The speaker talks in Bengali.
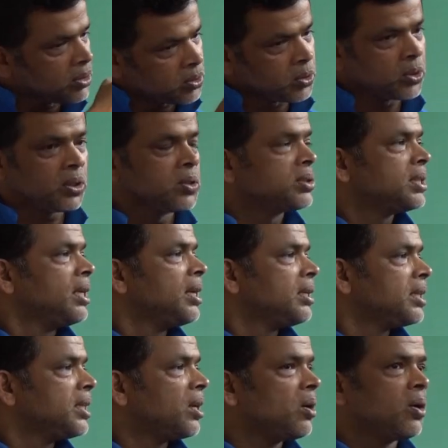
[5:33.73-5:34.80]
তো তখন
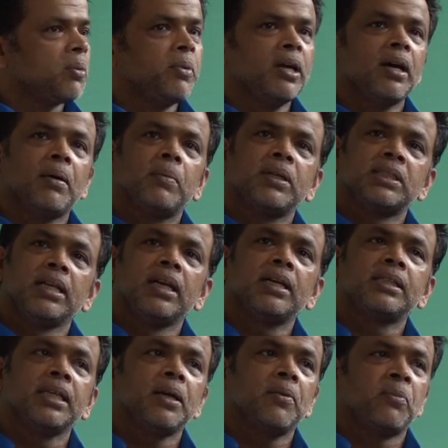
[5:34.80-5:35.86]
সিলেটে দেওয়া হবে আবার সিলেট
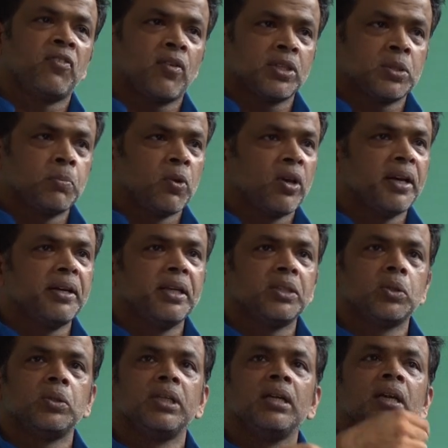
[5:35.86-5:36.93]
থেকে ফাস্ট বোলার নিয়ে
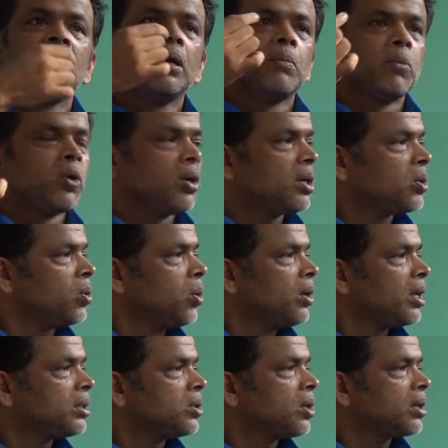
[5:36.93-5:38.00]
যদি মনে হয়
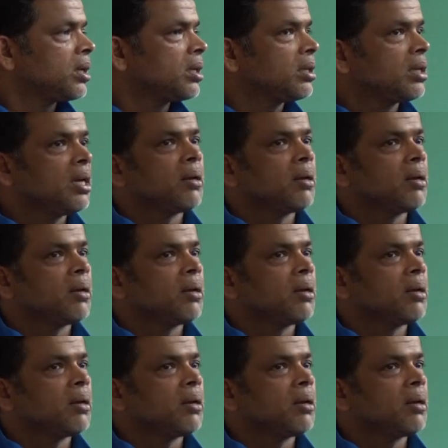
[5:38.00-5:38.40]
খুলনার দরকার